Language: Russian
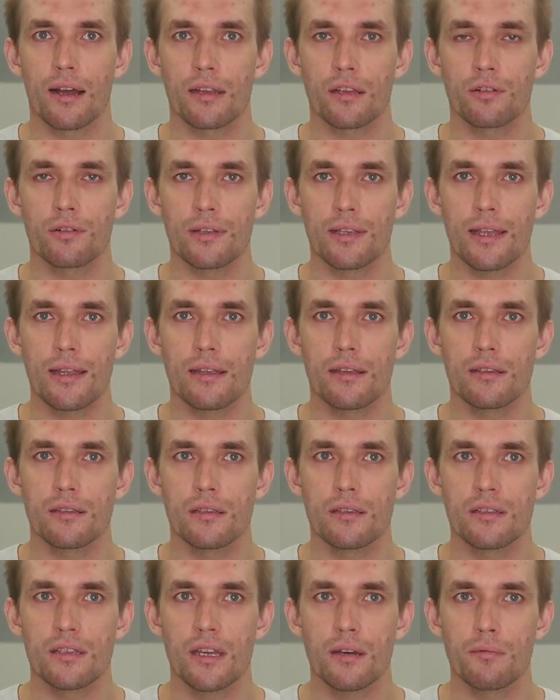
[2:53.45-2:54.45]
отклонение
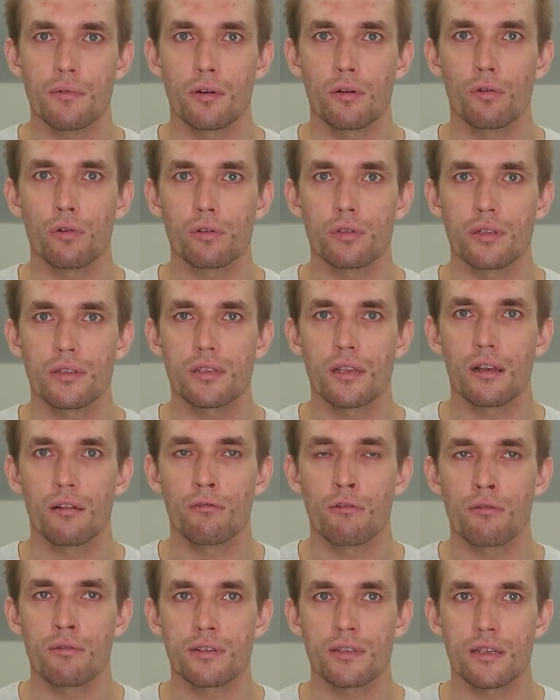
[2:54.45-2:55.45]
системы от
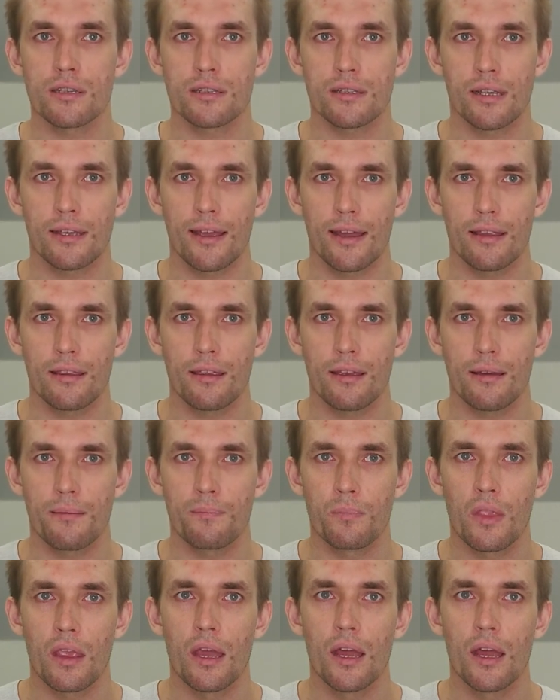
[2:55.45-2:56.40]
целевого состояния.